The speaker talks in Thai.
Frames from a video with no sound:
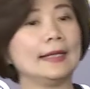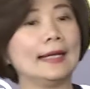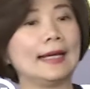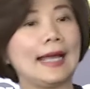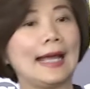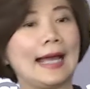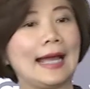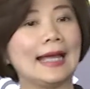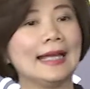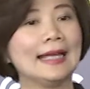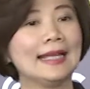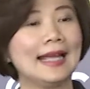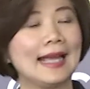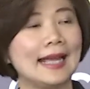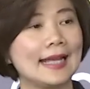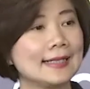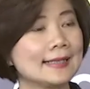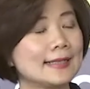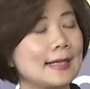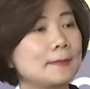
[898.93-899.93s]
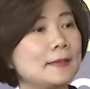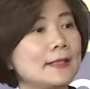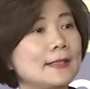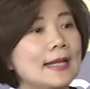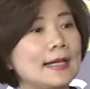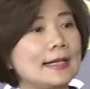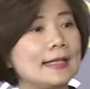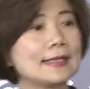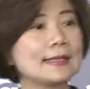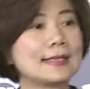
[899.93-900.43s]
นะคะให้
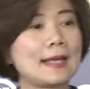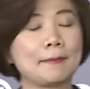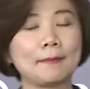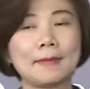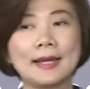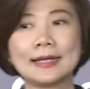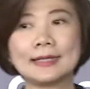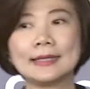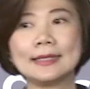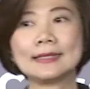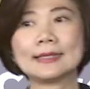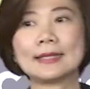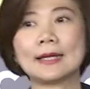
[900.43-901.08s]
Subsidiary สามารถที่